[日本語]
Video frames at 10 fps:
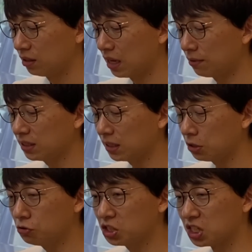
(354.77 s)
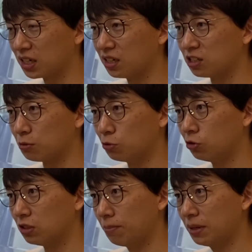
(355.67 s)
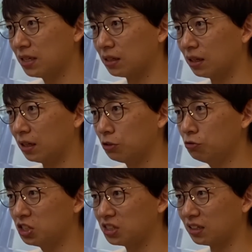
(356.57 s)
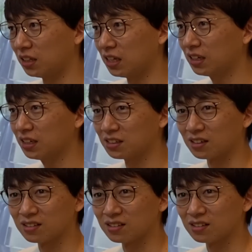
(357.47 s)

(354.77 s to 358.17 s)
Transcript: で、合わせて融資に関しても、やっぱりなんか融資されて1ヶ月から